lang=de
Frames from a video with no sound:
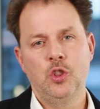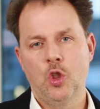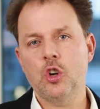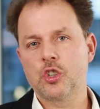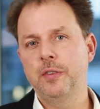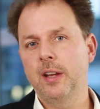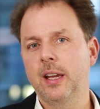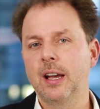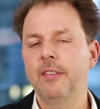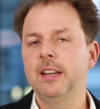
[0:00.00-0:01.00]
noch
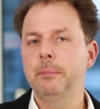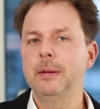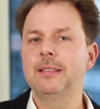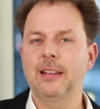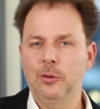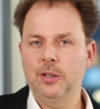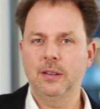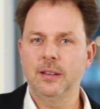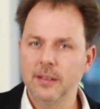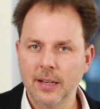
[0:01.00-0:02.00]
schwieriger, wenn die Bildzeitung
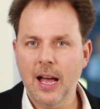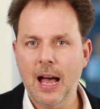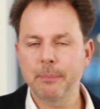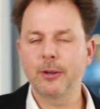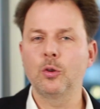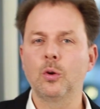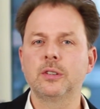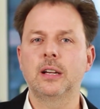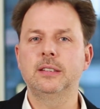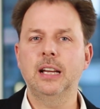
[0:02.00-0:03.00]
die Dinger
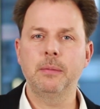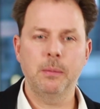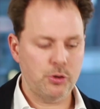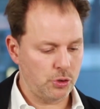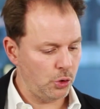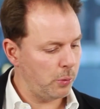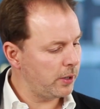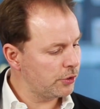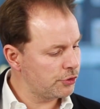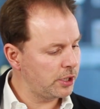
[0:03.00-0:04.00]
abgedruckt hat. Die haben nämlich schon
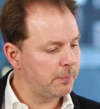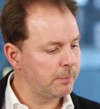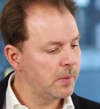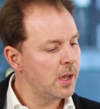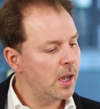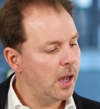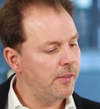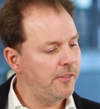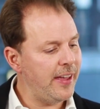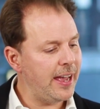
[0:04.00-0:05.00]
drüber geschrieben, äh,
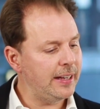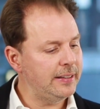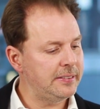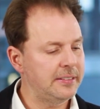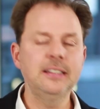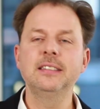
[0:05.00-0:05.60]
wer ist